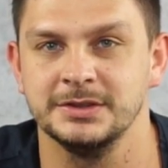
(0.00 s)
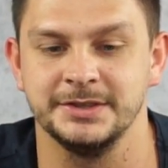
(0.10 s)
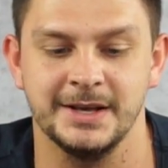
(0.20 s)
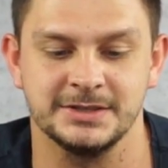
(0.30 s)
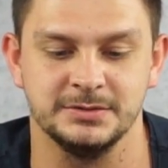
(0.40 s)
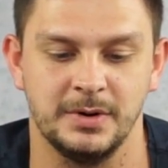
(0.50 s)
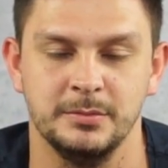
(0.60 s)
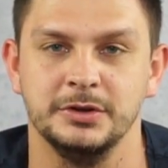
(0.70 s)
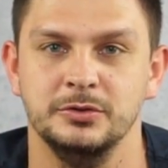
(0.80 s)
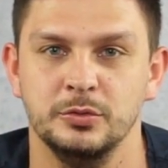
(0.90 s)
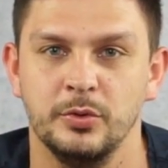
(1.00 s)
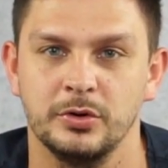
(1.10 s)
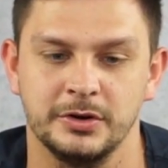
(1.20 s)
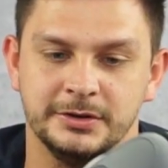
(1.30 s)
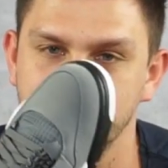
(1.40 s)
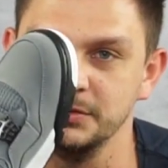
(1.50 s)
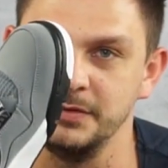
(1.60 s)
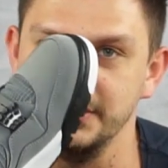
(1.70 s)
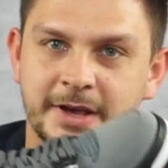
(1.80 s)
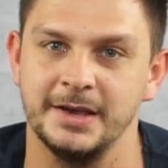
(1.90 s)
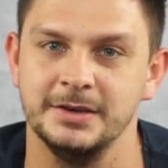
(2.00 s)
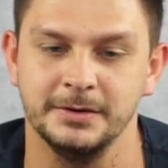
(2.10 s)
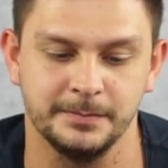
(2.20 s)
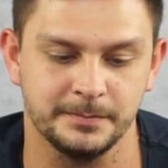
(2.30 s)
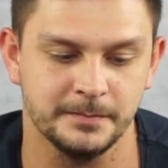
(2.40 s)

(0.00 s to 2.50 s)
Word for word: das erste Mal mit Nubuck, genauso wie der hier.